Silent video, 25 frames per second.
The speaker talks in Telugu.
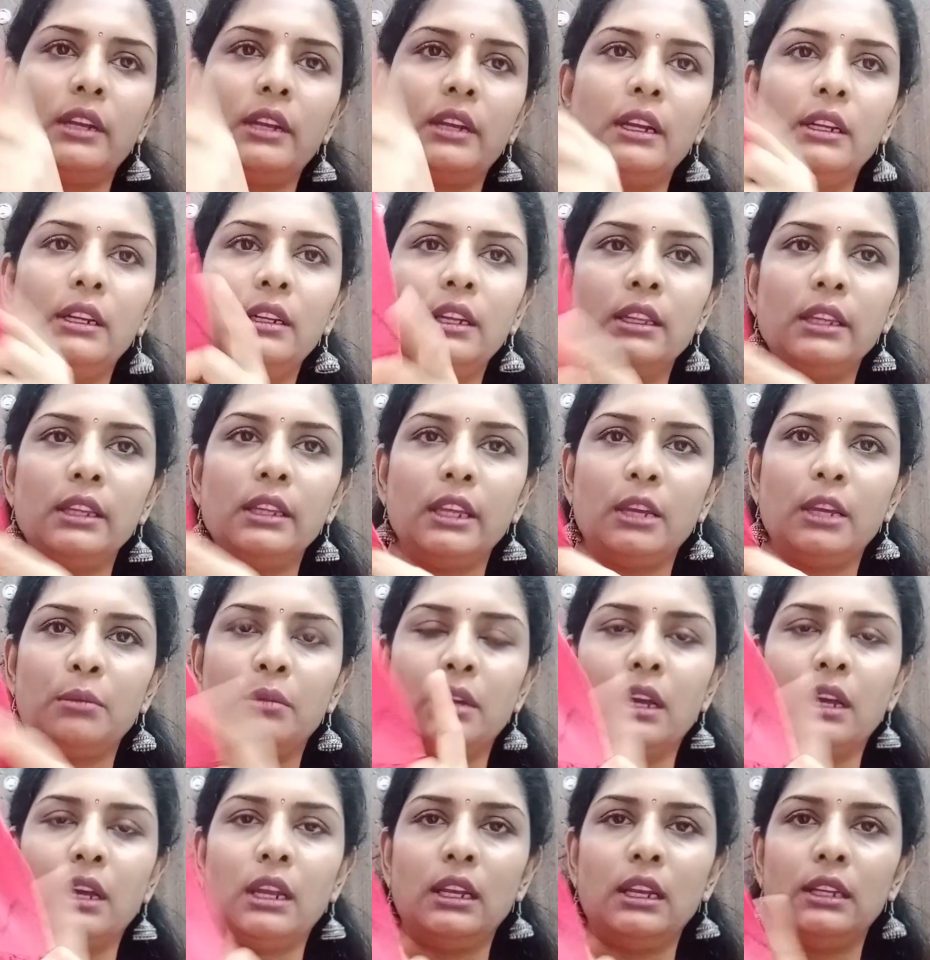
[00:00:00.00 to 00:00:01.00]
థ్రెడ్ అది ఏం
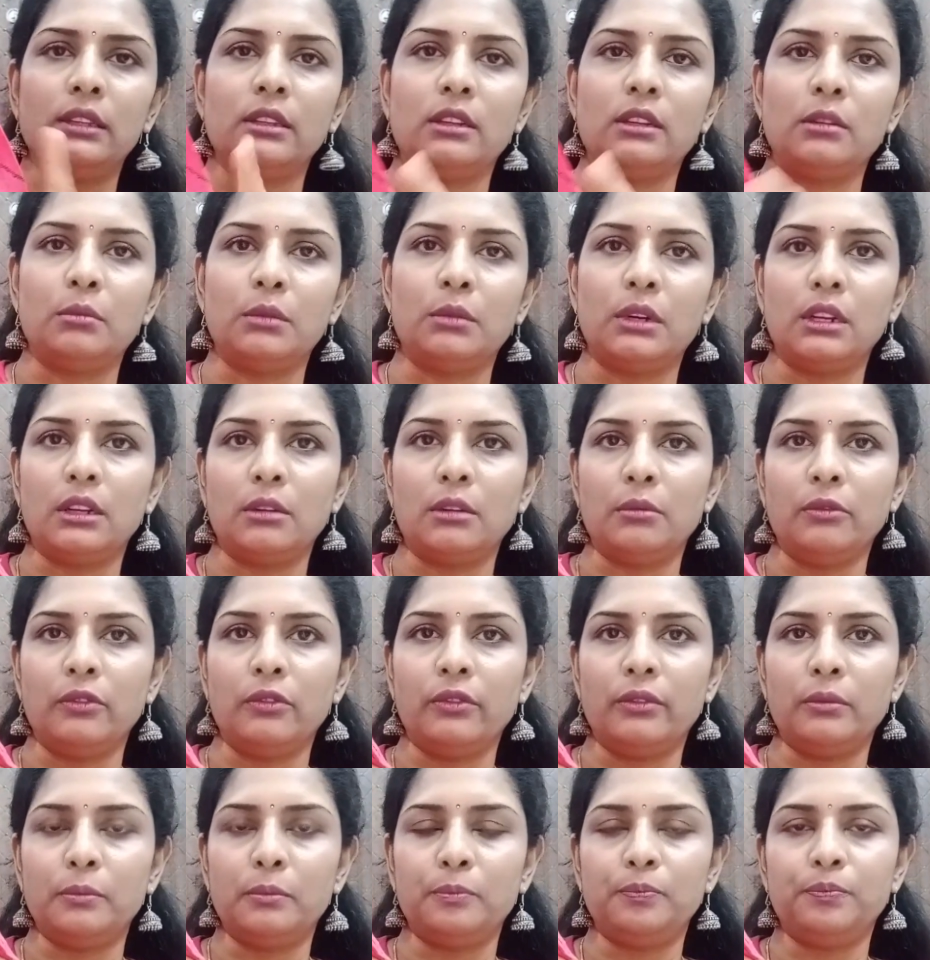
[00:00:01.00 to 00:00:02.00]
రాలేదనమాట
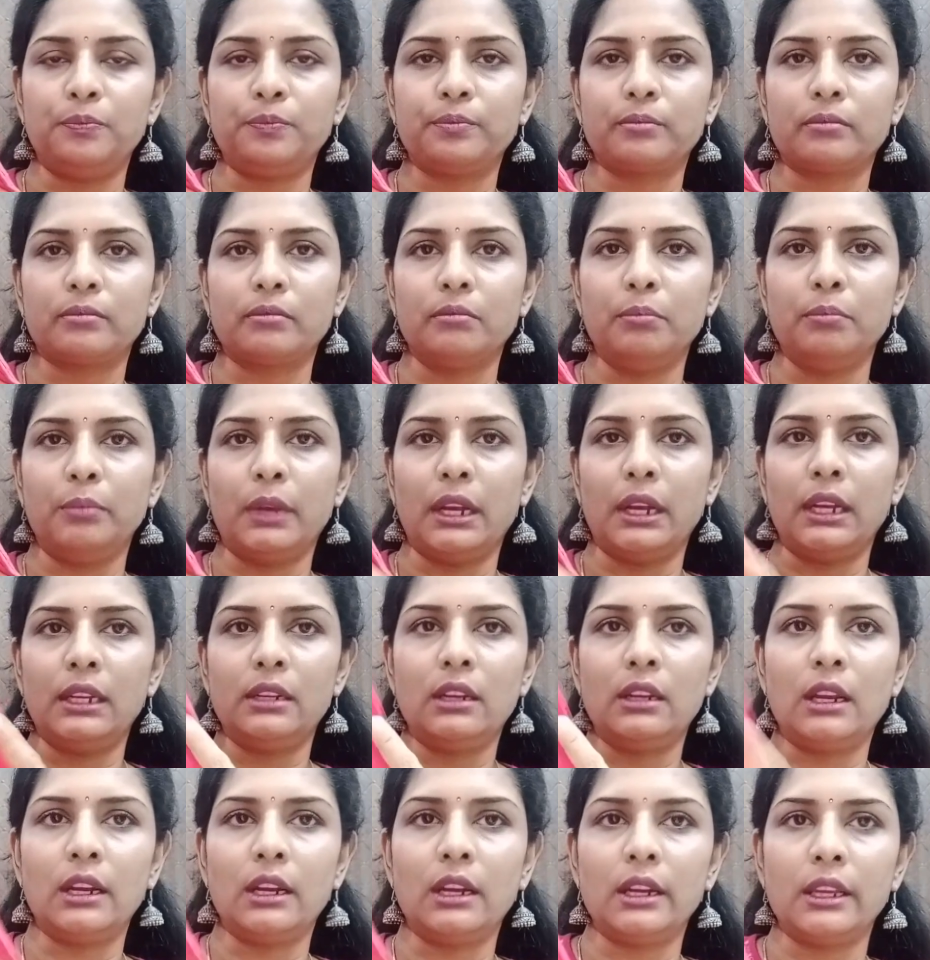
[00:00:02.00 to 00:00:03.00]

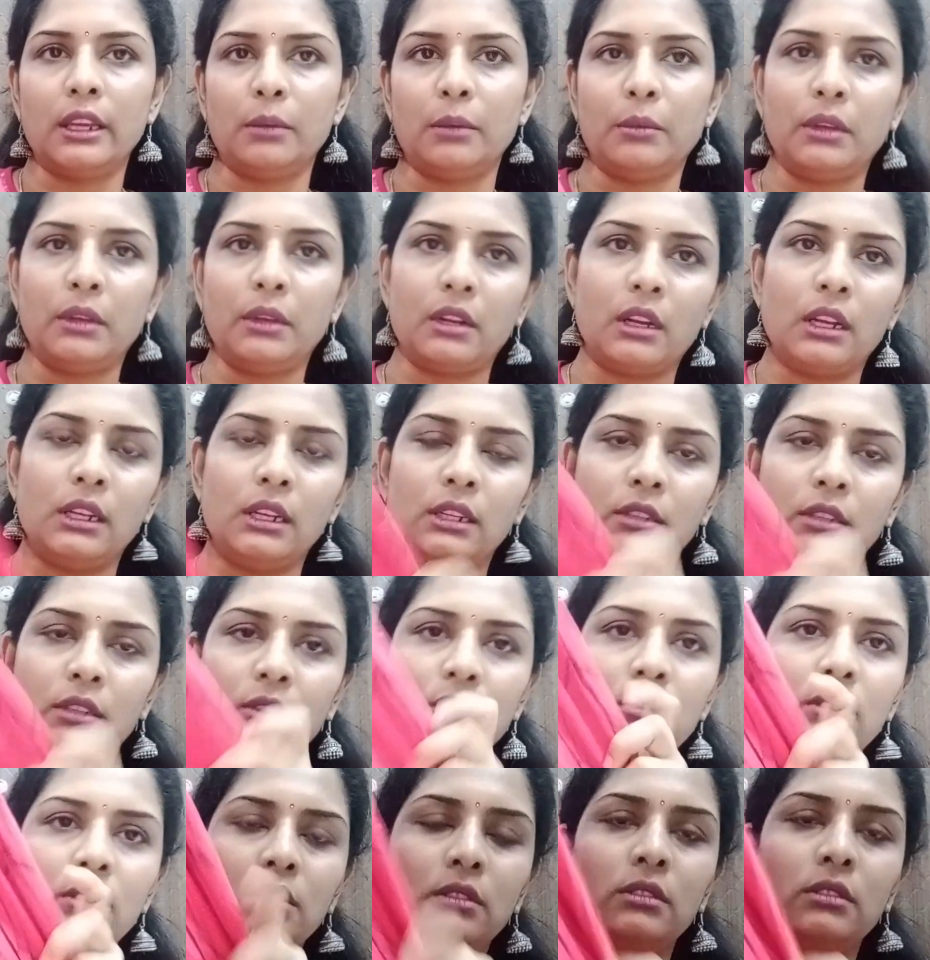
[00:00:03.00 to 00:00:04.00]
బెల్ట్ లాగా ఏమీ
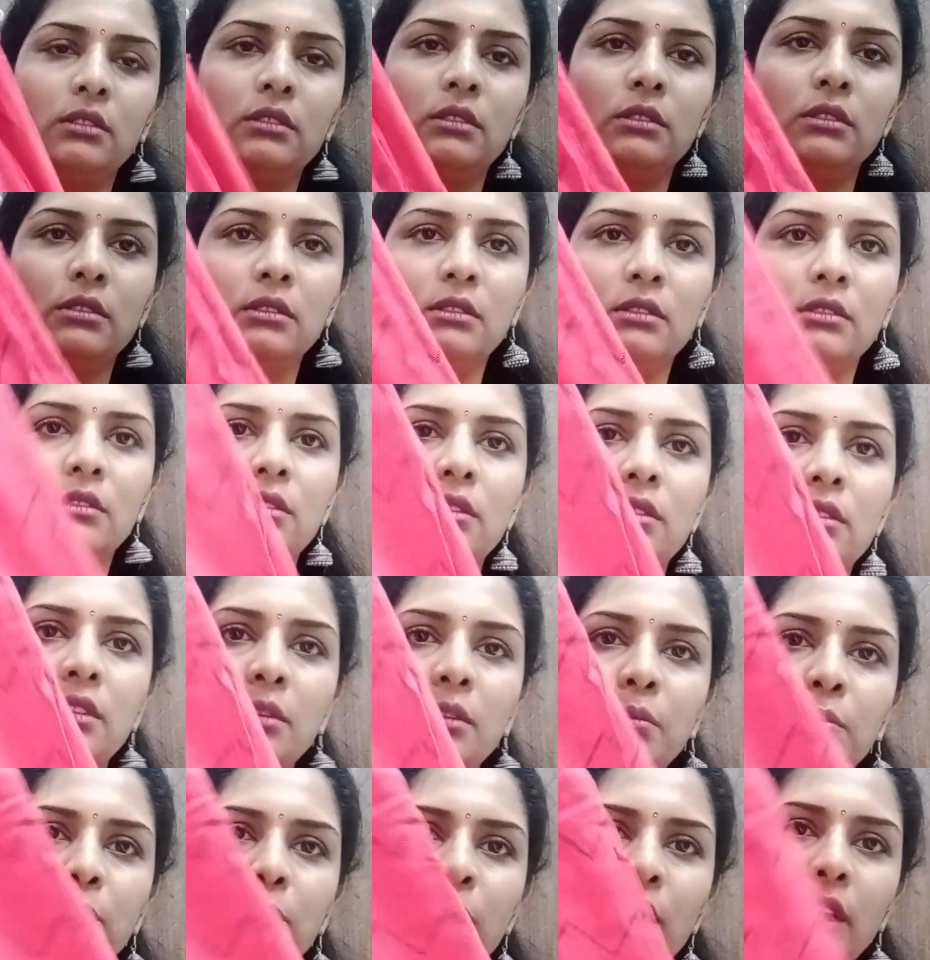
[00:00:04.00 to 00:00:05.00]
రాలేదు
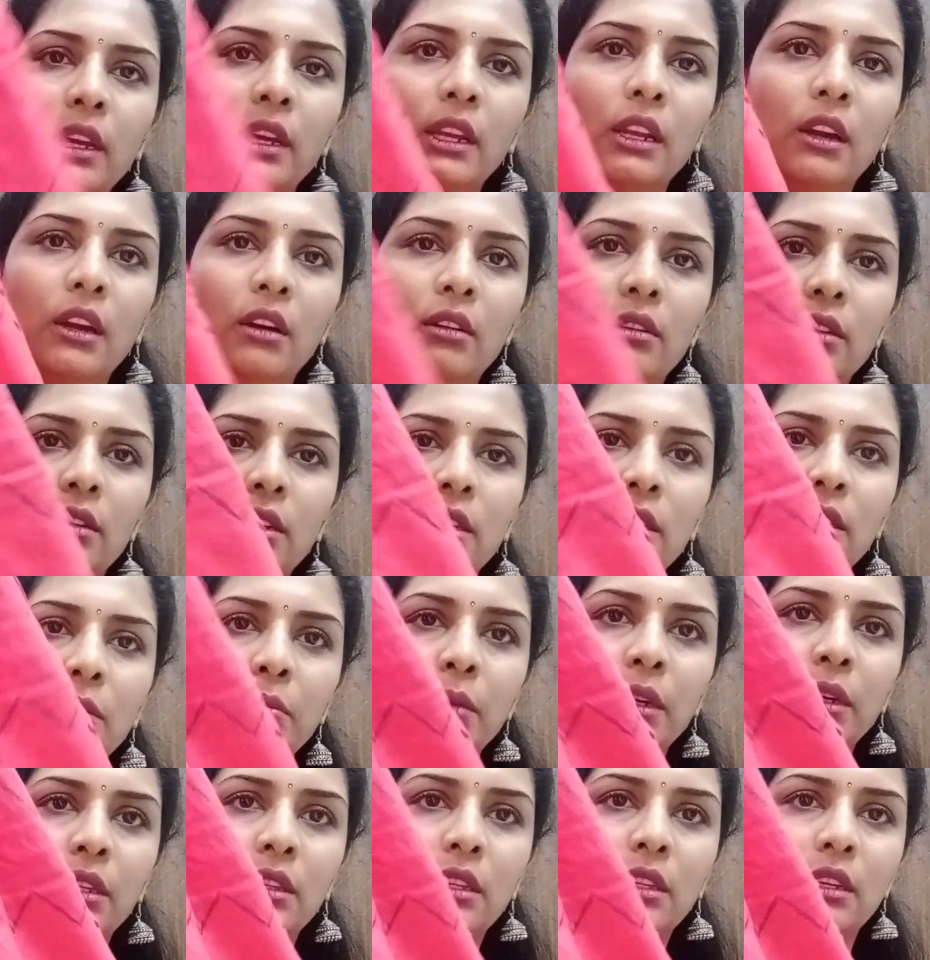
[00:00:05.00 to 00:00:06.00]
సింపుల్గా ఇలా ఉంటుంది
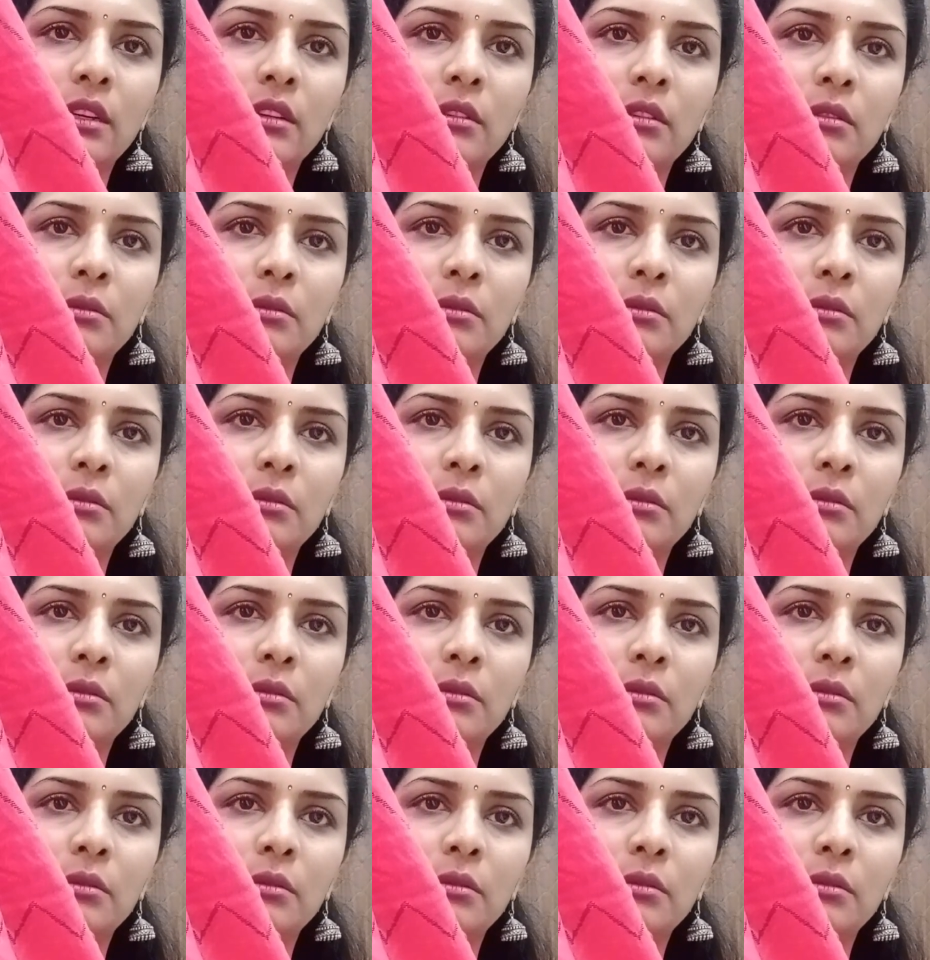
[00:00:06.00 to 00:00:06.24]
మిగతా